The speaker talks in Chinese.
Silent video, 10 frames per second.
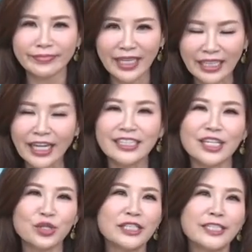让人
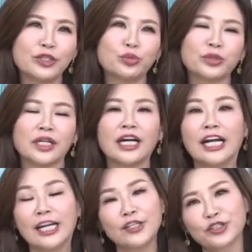家最嫉妒的
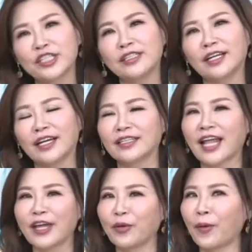就是呢，
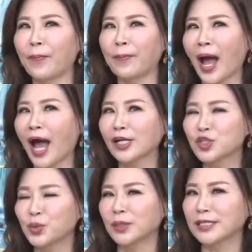它有八
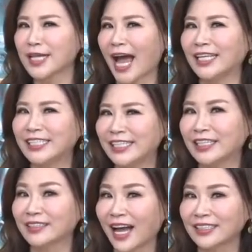座财
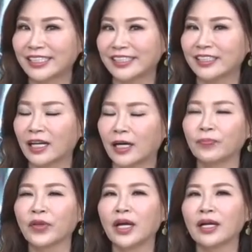星当值
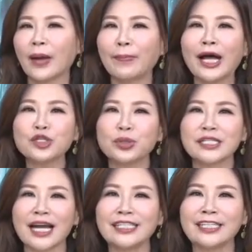哈。那八座
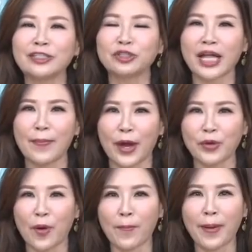财星就代表
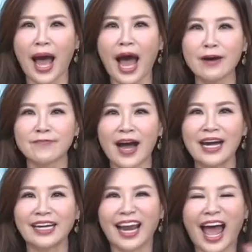有八
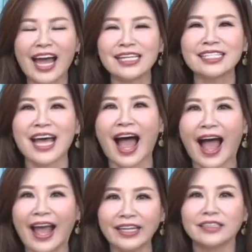方来
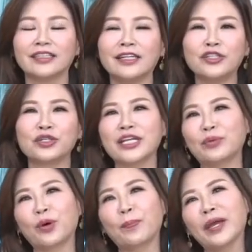财，就
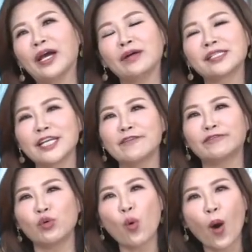像我背后这一
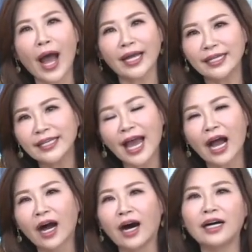幅画一
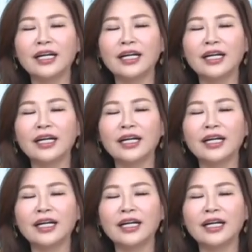样哈。